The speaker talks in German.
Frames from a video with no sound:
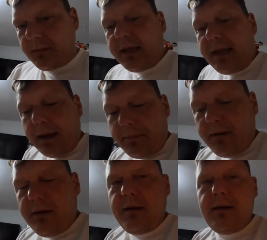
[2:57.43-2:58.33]
Geh ab!
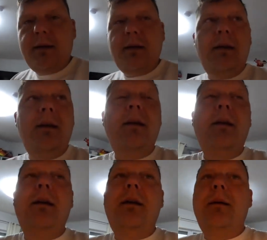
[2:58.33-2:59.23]

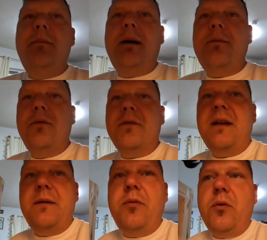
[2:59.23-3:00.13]
machen wir uns
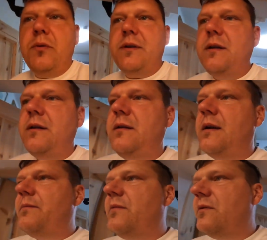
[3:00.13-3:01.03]
gleich Brote. Ich
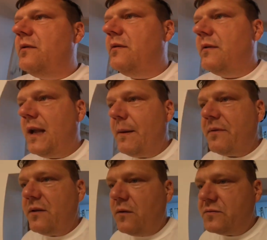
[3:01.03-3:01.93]
habe nur noch einen
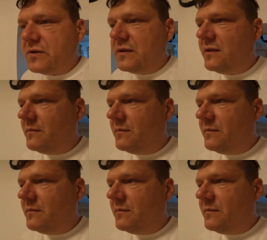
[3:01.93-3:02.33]
Erbsenaufstrich